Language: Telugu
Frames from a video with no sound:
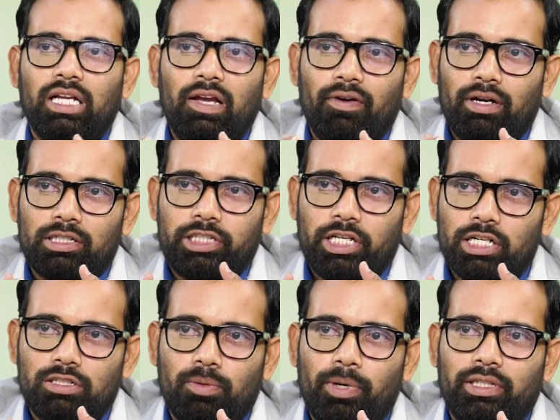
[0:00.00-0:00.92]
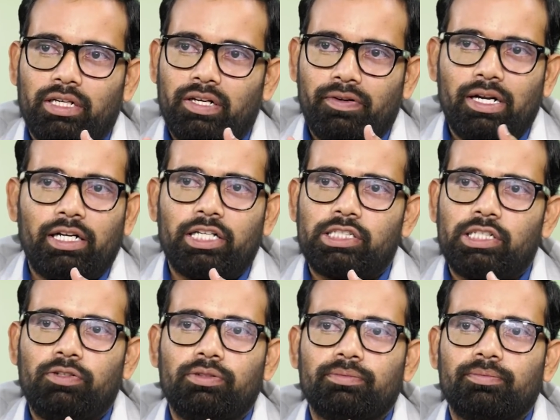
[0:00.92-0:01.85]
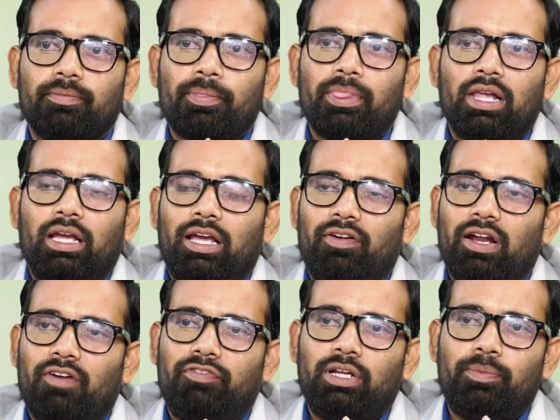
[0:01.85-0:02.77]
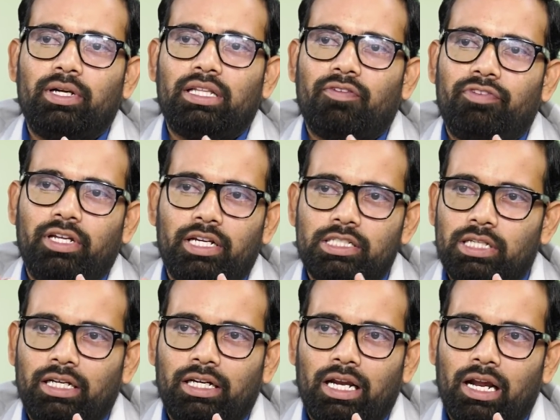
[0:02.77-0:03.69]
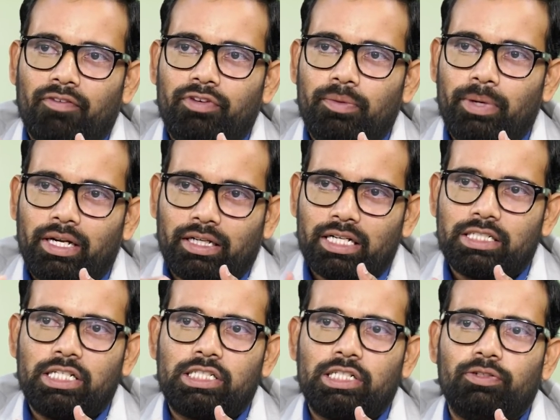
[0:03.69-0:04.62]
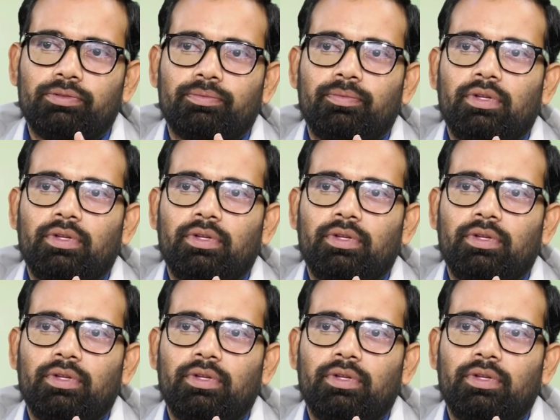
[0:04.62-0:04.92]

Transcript: ఏమన్నా షేర్స్లో పెడితే డివిడెంట్ రిసీవ్డ్ ఏమైనా ఎఫ్డీ పెడితే ఎఫ్డీ రిసి ఎఫ్డీ మీద ఇంట్రెస్ట్ రిసీవ్డ్